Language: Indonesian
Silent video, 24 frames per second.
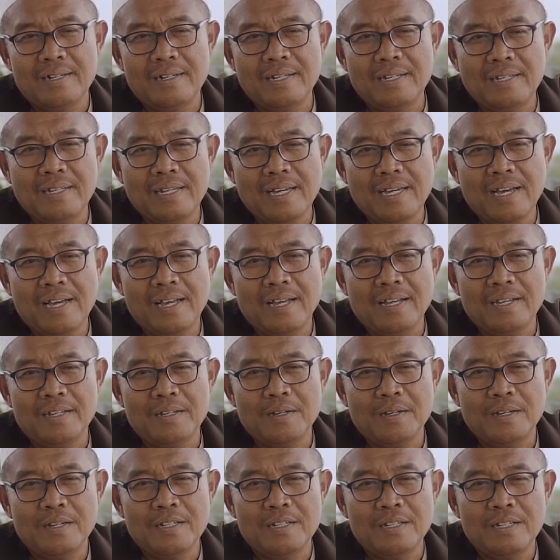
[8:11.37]
dia
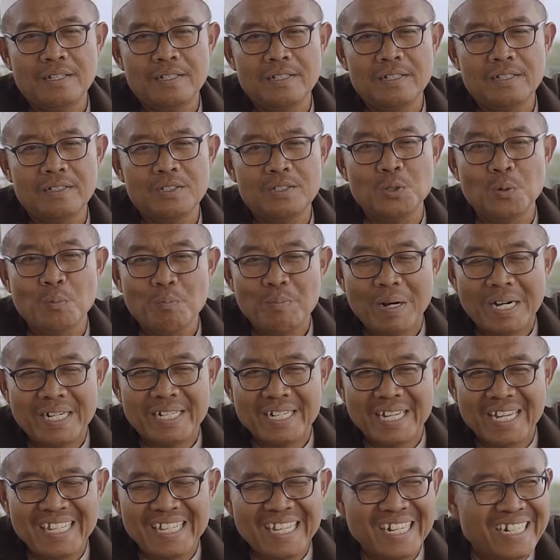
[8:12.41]
jumpa
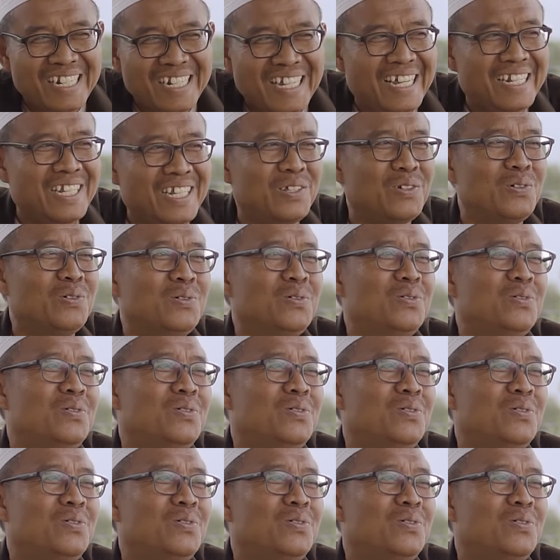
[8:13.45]
dengannya yang dengar itu.